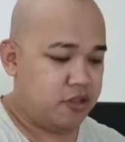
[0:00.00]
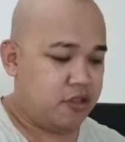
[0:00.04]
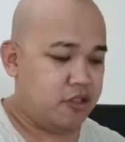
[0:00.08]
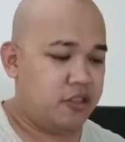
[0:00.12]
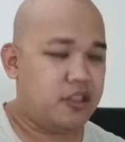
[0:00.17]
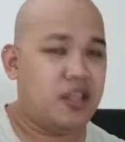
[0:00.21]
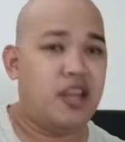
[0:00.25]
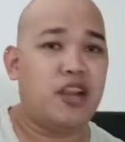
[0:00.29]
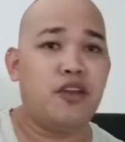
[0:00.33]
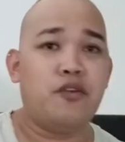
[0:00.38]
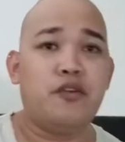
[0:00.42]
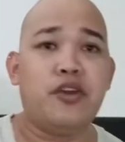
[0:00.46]

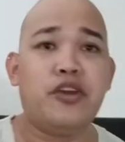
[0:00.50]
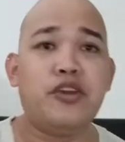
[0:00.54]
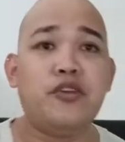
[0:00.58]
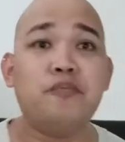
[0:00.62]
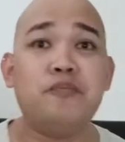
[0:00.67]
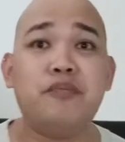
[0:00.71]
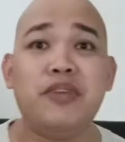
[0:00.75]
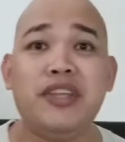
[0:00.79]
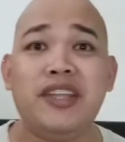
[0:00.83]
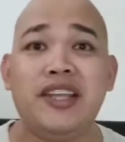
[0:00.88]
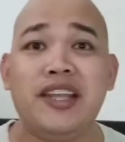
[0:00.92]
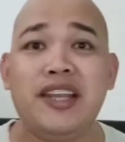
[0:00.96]
Dalawa
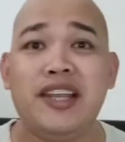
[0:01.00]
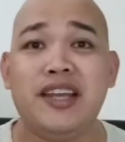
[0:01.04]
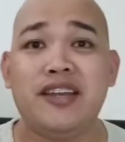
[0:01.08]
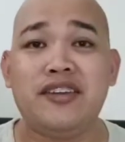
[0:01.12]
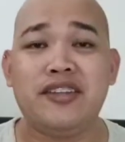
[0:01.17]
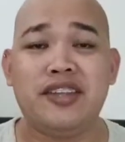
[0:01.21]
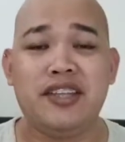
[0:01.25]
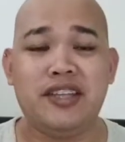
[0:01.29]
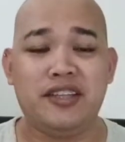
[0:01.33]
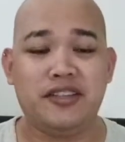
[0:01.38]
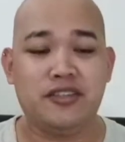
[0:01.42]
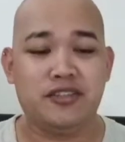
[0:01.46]
yung binili
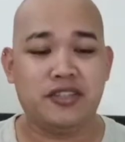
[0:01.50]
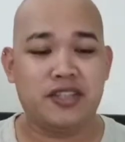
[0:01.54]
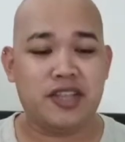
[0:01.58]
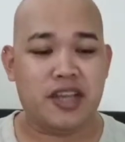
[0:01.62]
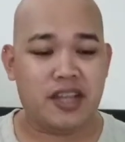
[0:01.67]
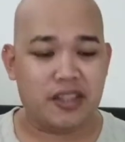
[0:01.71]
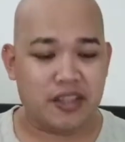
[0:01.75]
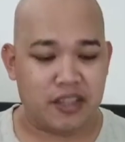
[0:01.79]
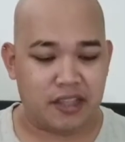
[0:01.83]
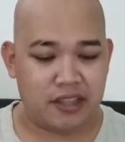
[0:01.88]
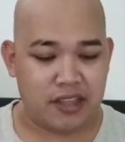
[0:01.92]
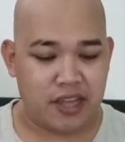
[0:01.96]
ko dito
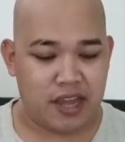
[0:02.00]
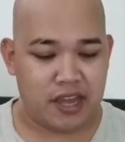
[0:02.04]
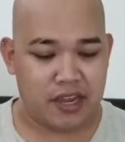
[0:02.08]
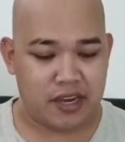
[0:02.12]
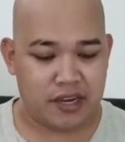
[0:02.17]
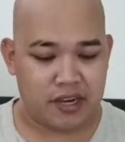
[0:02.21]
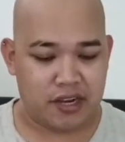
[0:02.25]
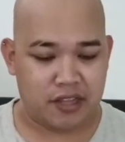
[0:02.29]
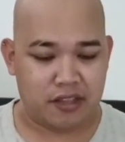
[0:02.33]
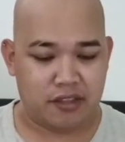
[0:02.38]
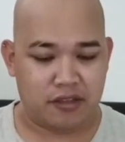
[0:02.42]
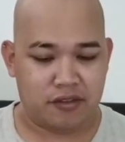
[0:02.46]
sa
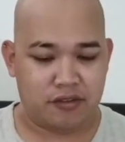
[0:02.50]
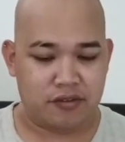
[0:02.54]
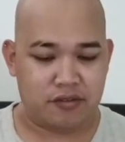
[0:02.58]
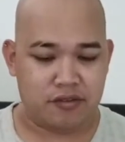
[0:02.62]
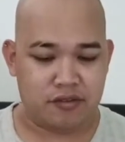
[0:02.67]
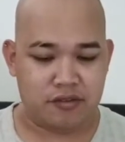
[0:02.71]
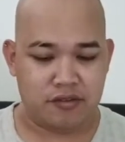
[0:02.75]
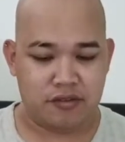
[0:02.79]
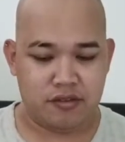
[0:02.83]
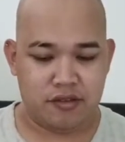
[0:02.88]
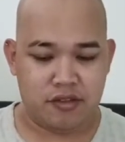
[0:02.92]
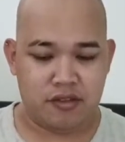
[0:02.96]
tindahan na to.
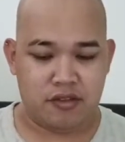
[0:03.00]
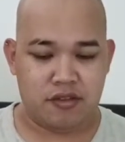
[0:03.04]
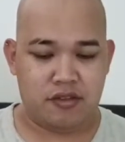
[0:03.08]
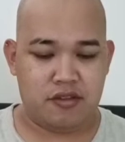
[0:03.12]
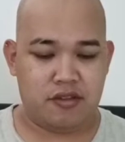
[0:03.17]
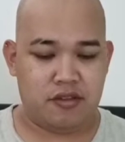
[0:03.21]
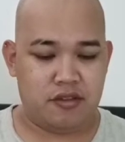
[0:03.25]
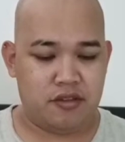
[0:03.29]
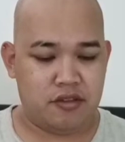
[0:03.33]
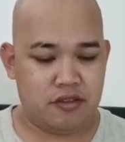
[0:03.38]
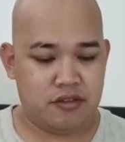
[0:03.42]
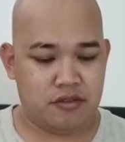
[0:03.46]

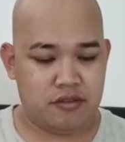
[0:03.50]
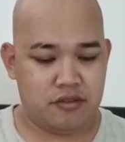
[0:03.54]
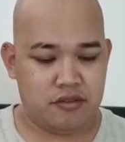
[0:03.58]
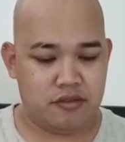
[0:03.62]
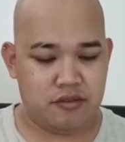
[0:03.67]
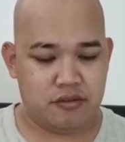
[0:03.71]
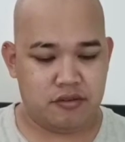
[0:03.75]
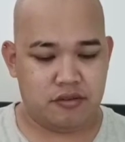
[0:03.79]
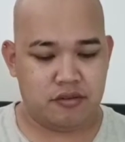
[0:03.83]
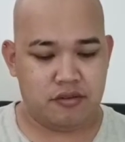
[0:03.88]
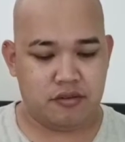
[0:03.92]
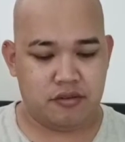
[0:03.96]

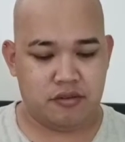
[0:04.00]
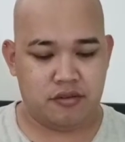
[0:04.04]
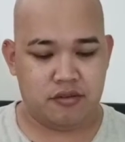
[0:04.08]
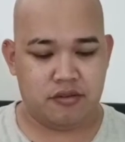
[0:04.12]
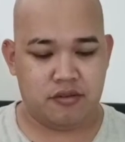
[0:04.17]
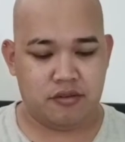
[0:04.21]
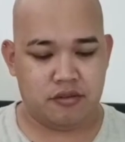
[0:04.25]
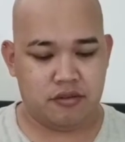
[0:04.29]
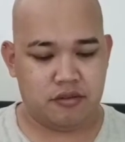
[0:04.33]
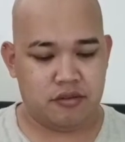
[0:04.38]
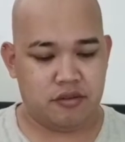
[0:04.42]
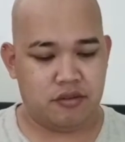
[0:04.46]
So,
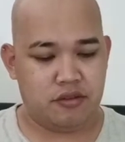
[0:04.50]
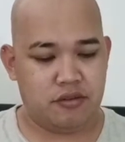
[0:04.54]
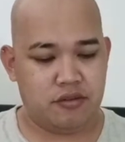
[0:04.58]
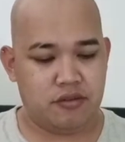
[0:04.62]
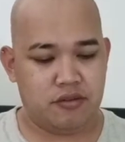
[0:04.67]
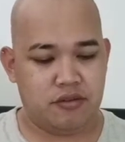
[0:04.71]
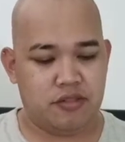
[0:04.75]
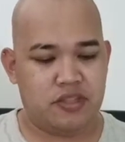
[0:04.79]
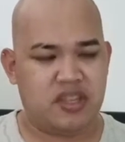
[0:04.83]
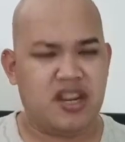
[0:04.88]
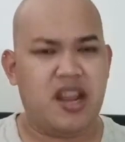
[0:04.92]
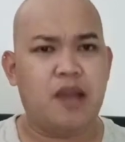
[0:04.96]
yun.
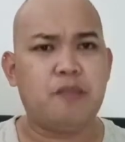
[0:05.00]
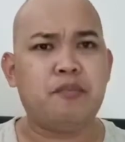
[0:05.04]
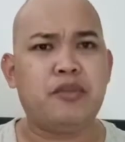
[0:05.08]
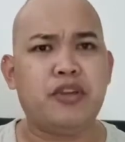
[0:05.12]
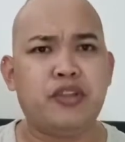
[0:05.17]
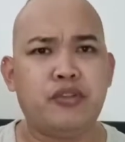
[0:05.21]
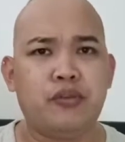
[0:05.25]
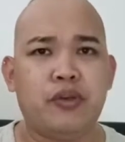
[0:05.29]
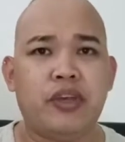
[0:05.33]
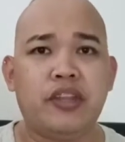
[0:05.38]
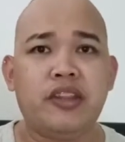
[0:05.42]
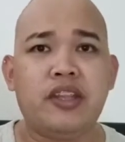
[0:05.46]
Sa so,
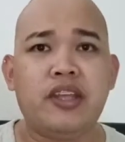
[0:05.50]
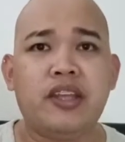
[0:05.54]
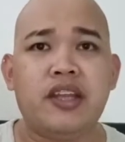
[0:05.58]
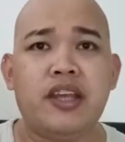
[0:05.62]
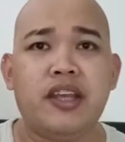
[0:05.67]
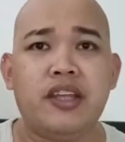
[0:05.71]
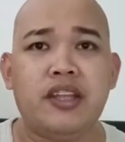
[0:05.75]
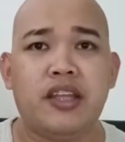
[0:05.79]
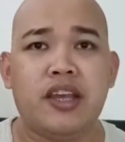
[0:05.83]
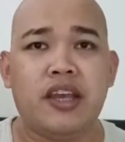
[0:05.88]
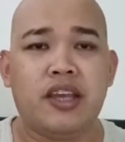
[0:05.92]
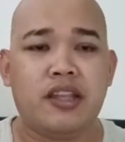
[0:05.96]
number 29
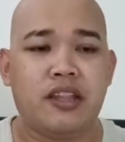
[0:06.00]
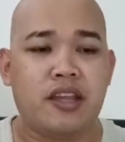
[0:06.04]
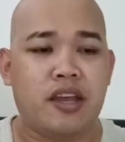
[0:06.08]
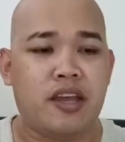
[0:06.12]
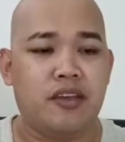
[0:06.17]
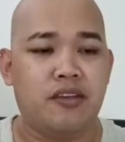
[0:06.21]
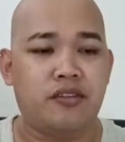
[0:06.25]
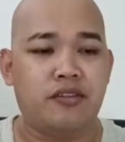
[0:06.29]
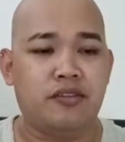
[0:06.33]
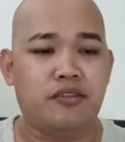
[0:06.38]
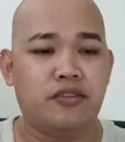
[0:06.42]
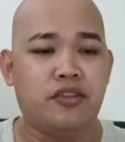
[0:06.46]
yata
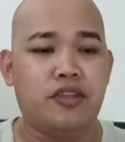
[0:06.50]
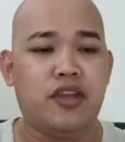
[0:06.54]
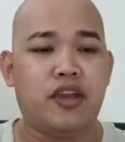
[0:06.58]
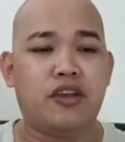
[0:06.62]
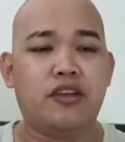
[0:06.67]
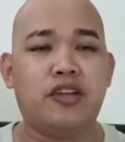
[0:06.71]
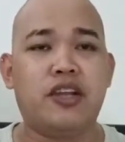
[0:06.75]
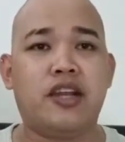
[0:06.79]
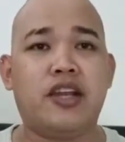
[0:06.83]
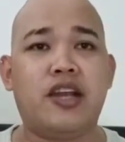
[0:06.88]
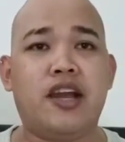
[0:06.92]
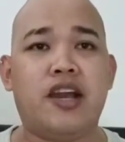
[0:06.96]
yun, kung
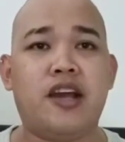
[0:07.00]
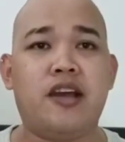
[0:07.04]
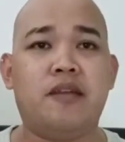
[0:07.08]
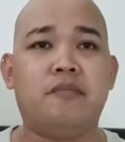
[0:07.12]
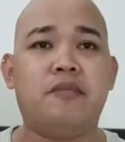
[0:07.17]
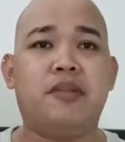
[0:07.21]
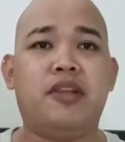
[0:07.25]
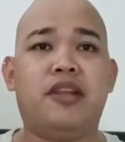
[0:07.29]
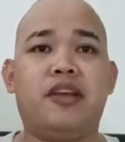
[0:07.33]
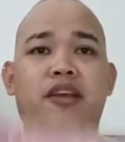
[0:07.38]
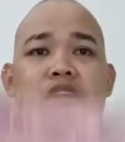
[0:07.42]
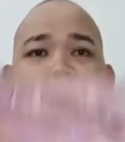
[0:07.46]
ako
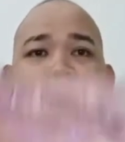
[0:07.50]
nagkakamali.